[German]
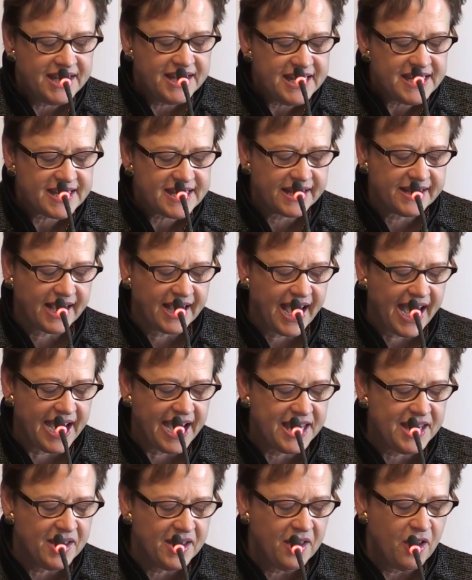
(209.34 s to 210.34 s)
Diese
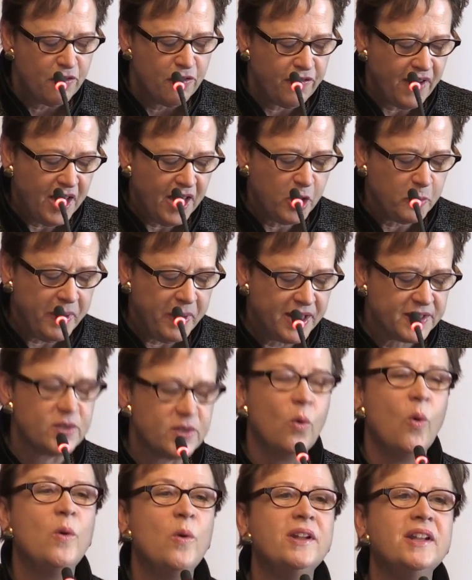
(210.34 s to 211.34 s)
drei
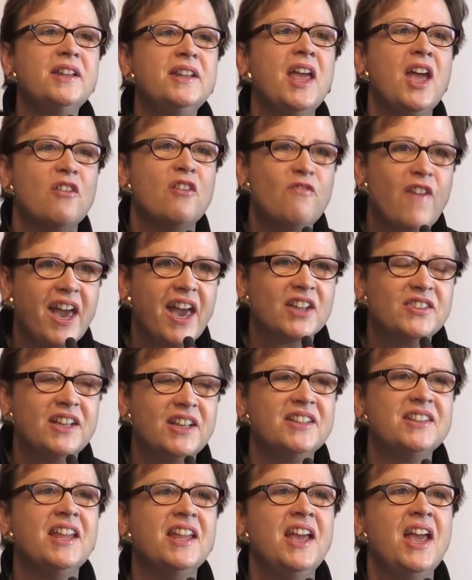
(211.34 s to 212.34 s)
Fachpersonen
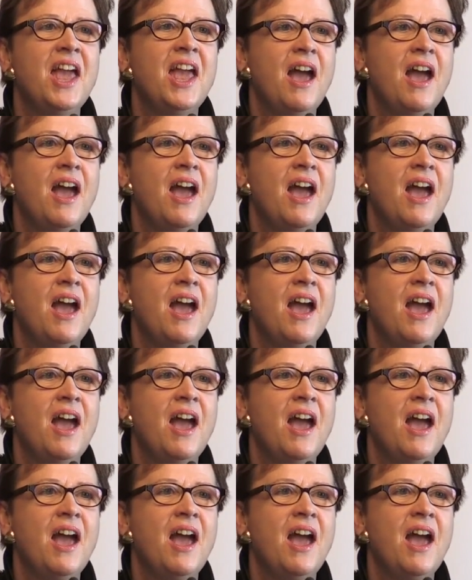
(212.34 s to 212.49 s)
werden